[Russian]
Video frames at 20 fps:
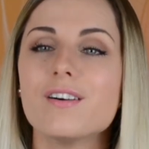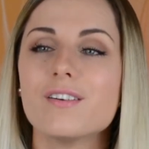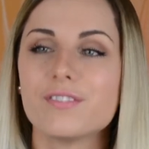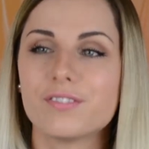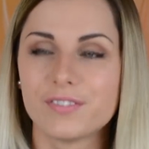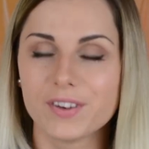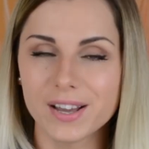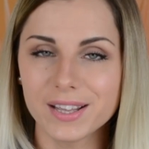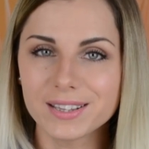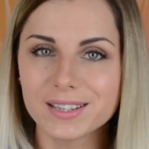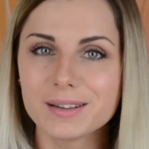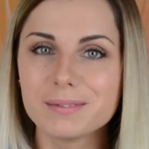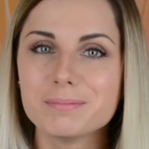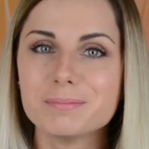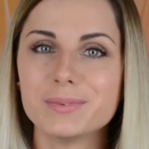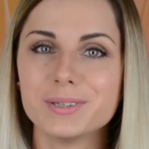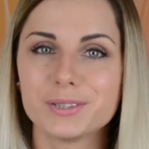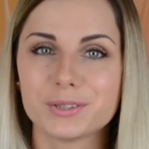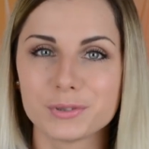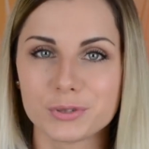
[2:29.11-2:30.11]
В этом
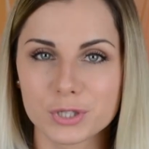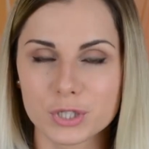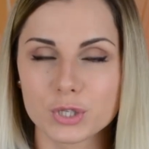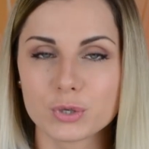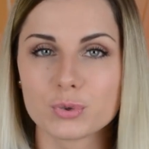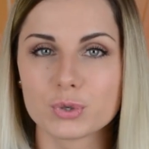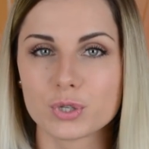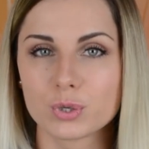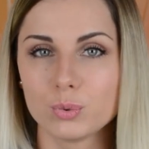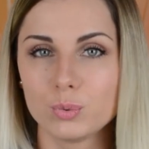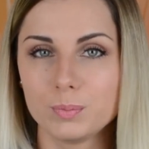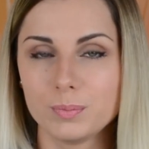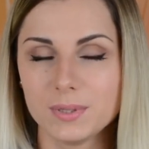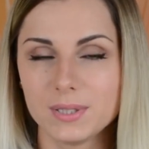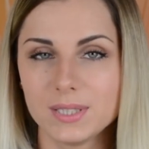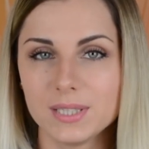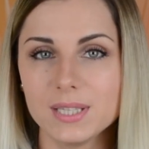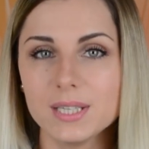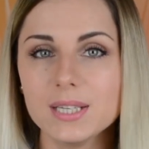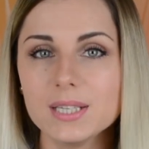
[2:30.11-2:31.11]
мы тоже уже
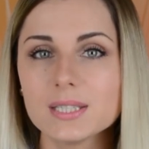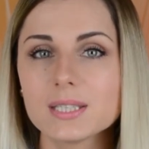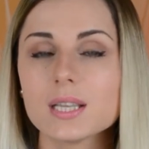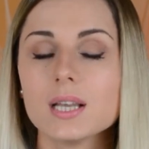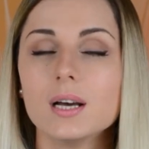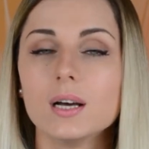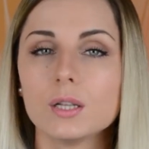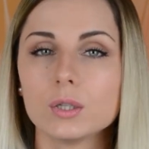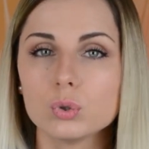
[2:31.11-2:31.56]
убедились.